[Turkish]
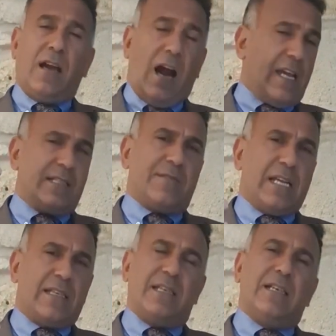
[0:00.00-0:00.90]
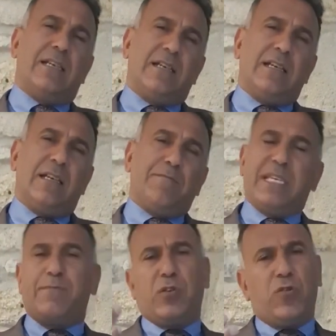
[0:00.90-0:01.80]
aynı zamanda
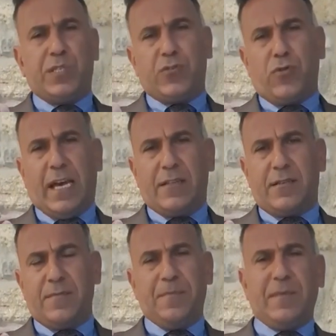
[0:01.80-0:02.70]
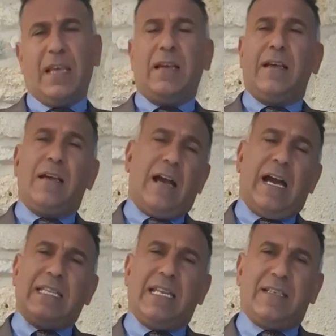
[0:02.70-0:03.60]
bir biyolojik olaydır.
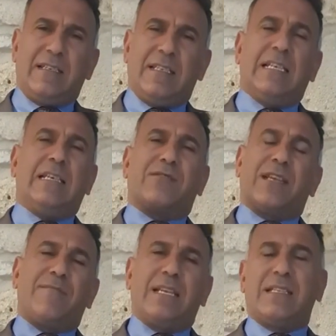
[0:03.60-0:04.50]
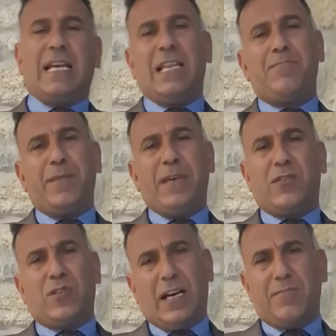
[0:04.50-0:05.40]
Annelerin rahimlerinden bebek
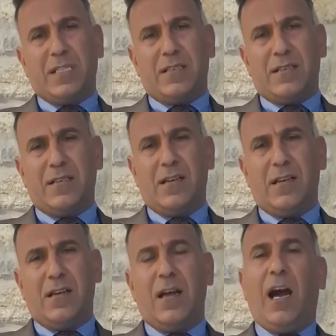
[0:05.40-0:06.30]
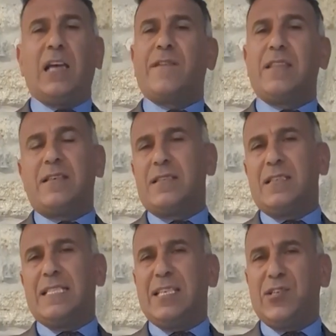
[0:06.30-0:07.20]
çıkarmaları,
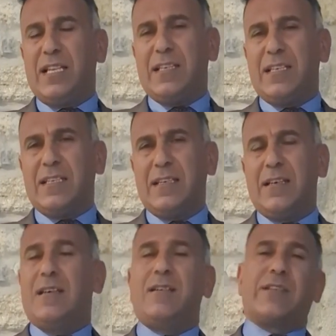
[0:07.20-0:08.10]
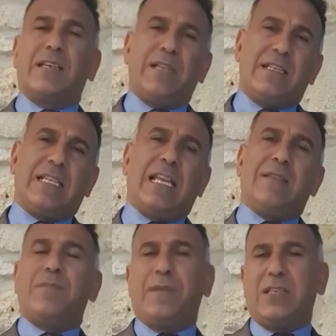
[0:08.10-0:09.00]
hayvanların dişilerinin
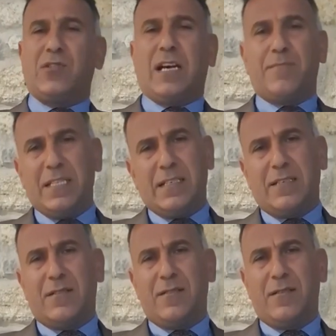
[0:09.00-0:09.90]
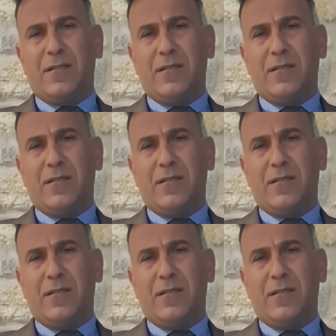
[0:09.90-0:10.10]
rahimlerinden bebek çıkarmalarıdır.